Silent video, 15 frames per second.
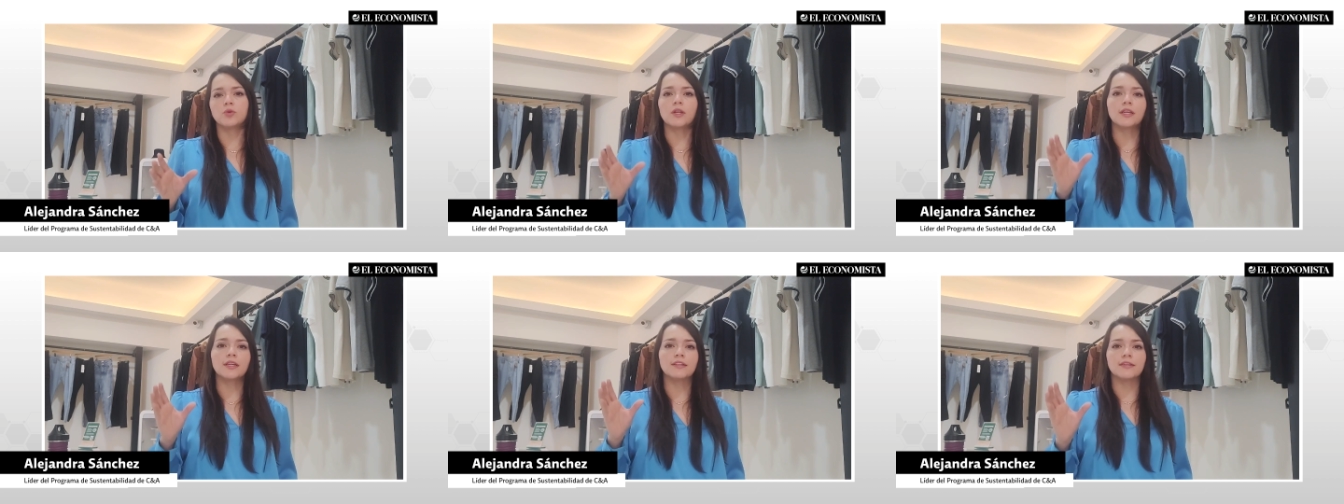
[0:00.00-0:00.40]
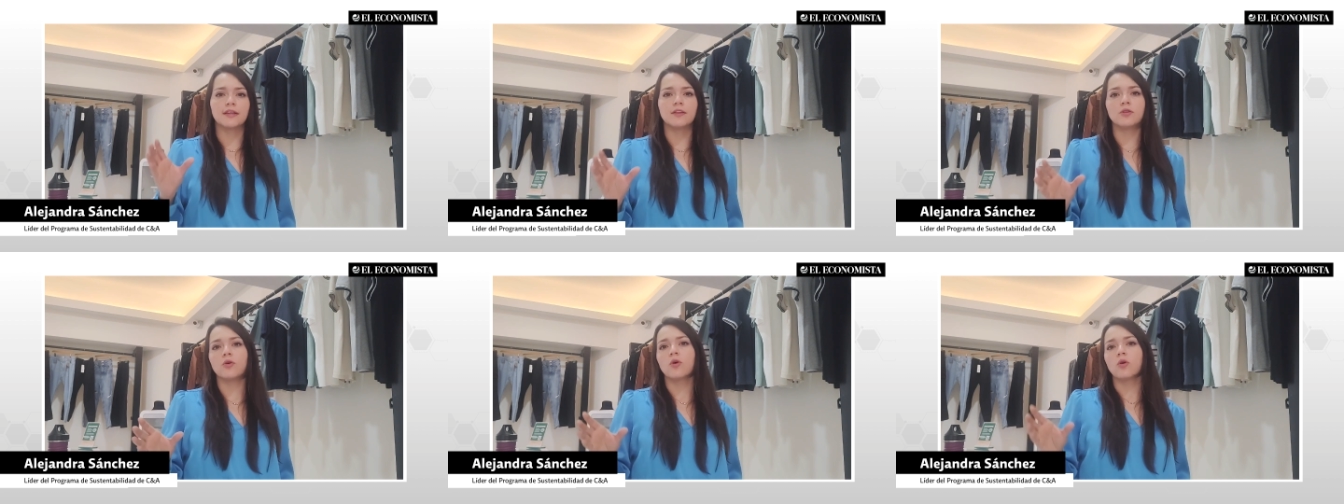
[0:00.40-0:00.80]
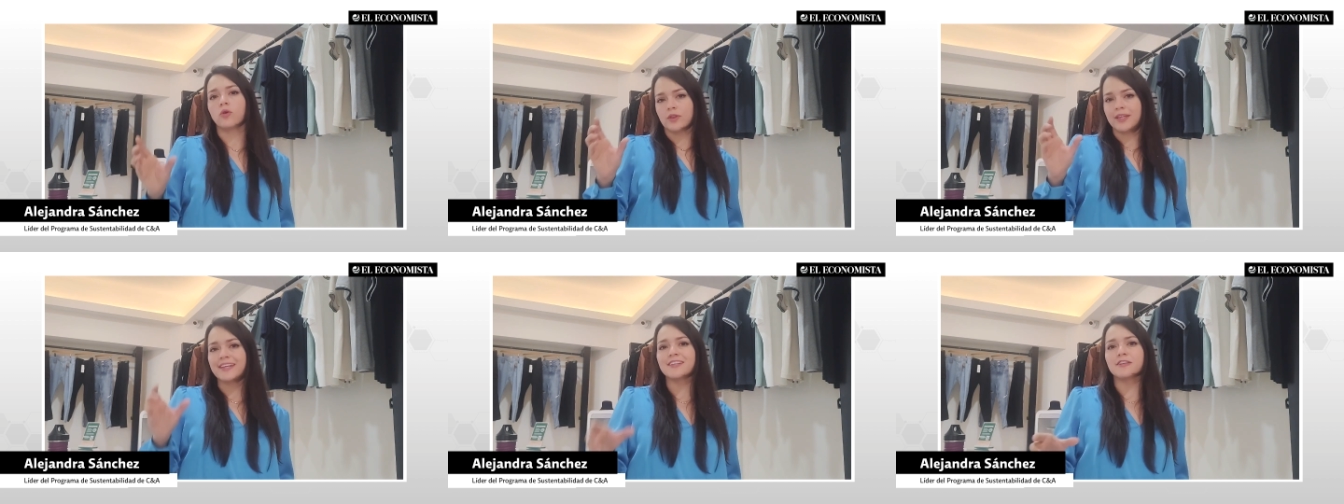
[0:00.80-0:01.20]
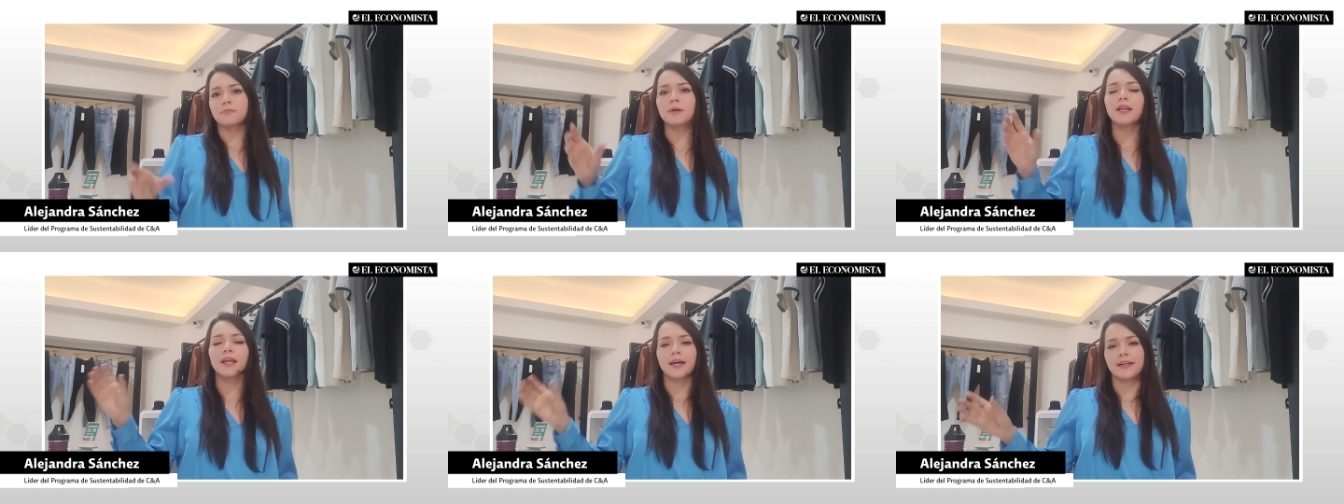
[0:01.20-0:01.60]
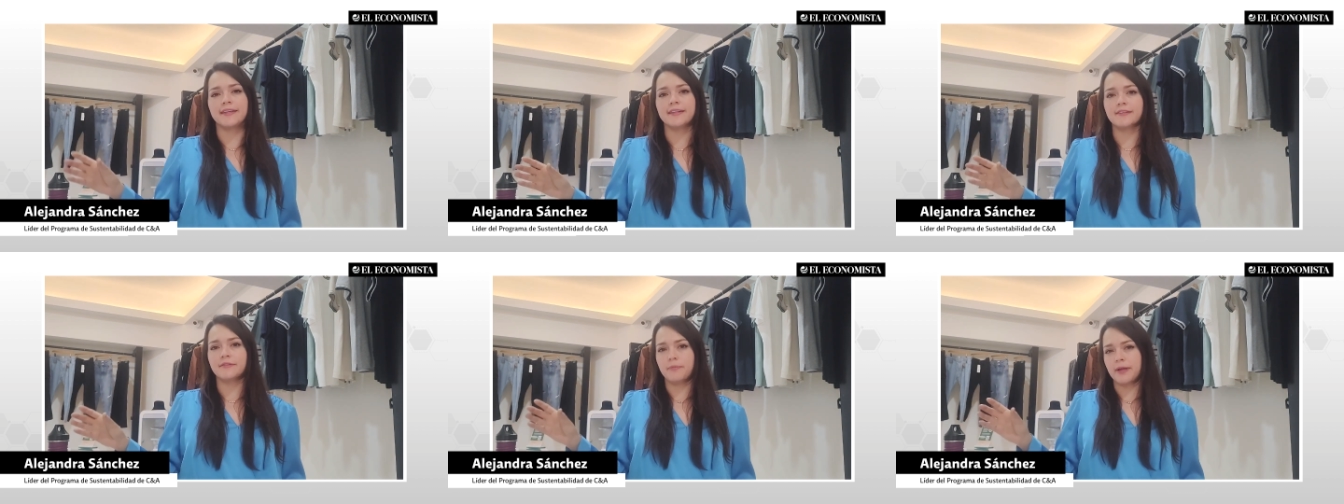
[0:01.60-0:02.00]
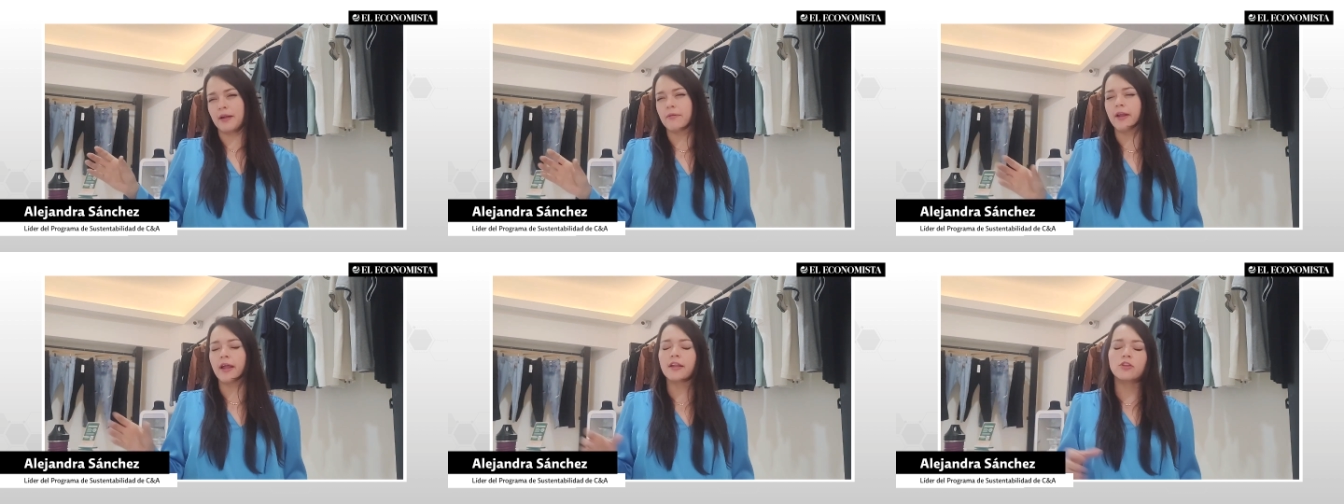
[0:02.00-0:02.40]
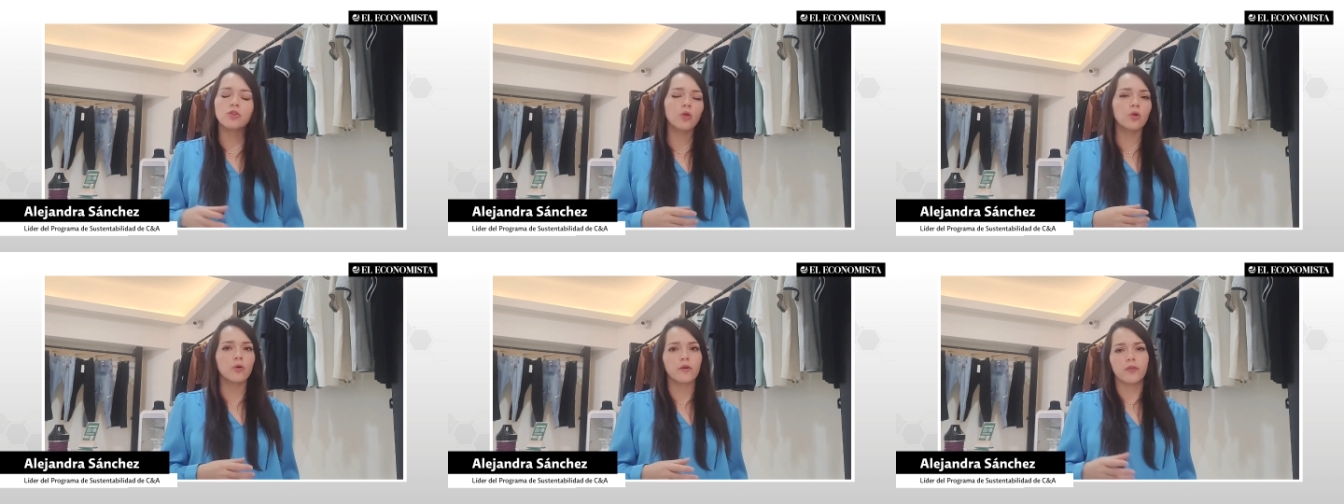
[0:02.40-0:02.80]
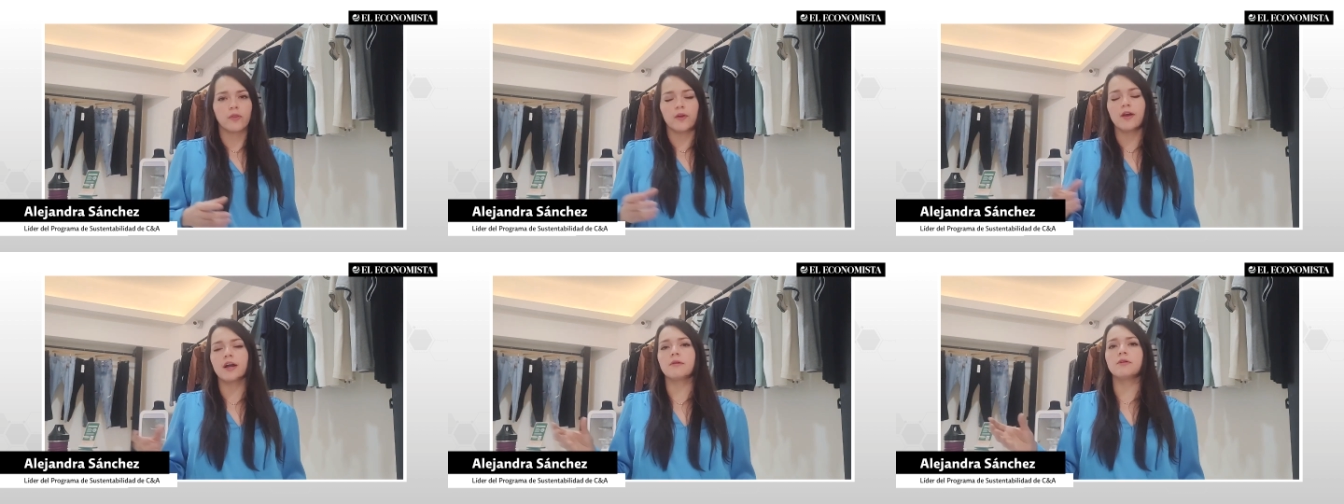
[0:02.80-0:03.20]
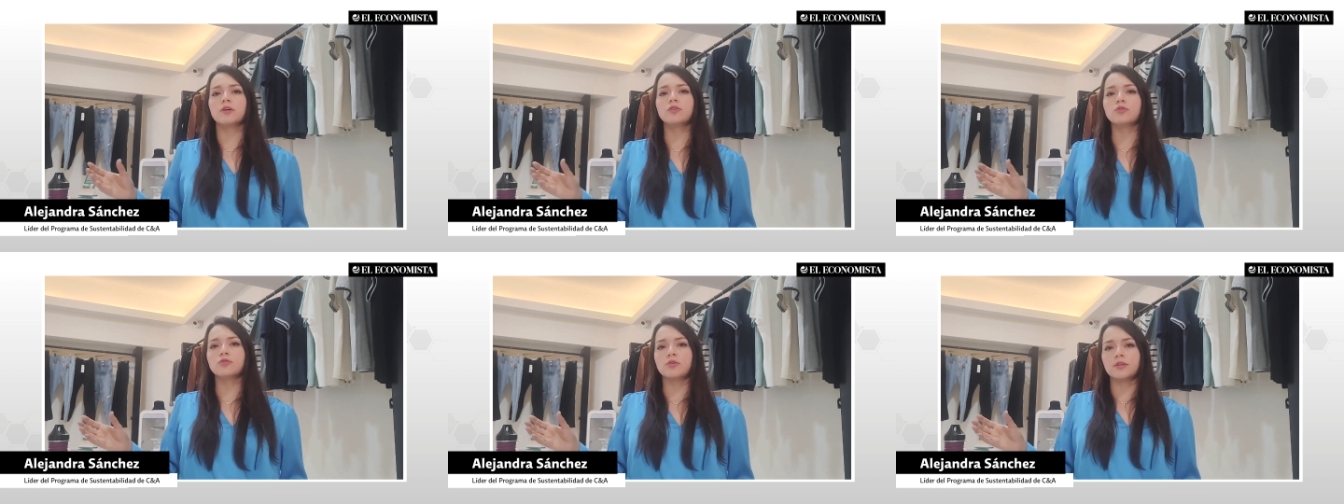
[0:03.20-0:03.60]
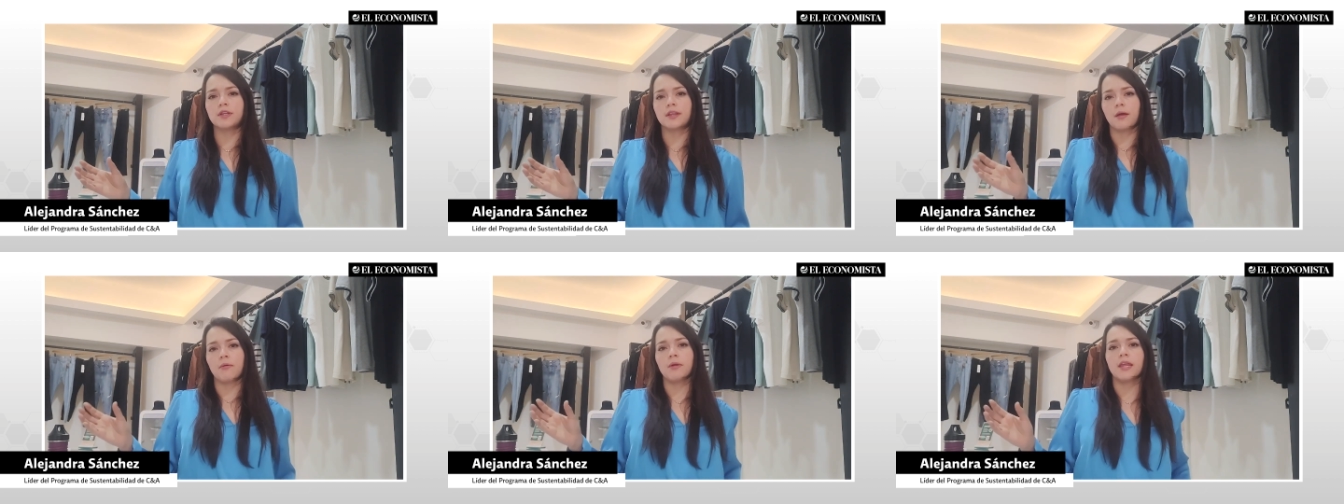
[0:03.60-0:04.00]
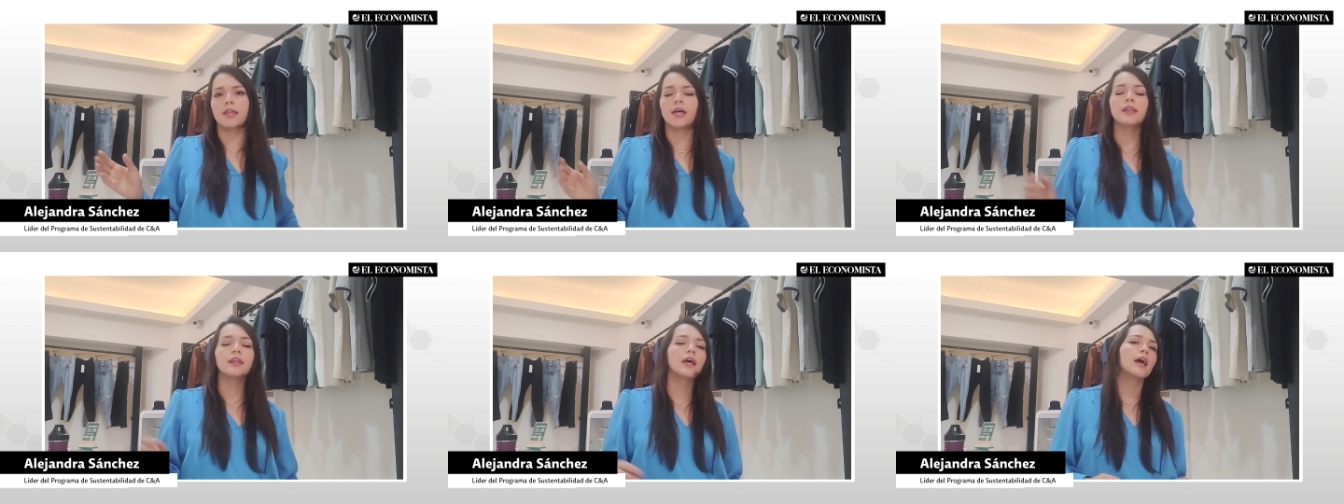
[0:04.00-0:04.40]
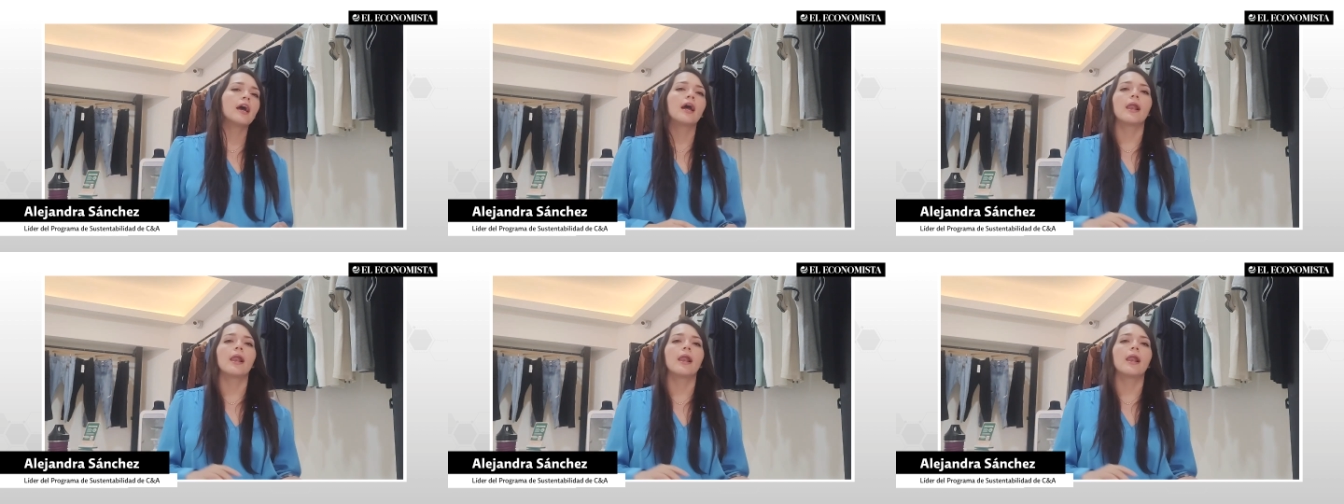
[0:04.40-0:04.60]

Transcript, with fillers: utilizando tres pilares para hablar de todo lo que tenga que ver con sustentabilidad.